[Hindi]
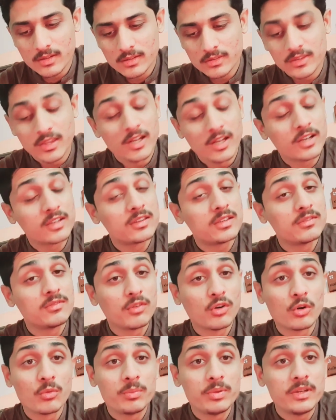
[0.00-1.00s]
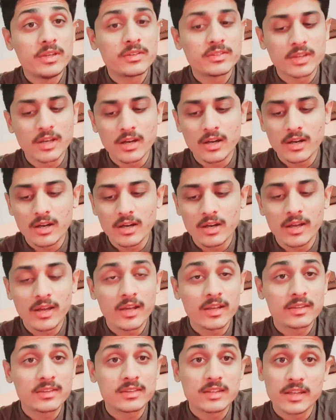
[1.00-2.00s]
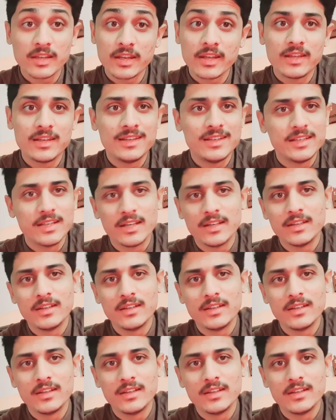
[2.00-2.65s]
दर्द वो भी सहा है तेरे लिए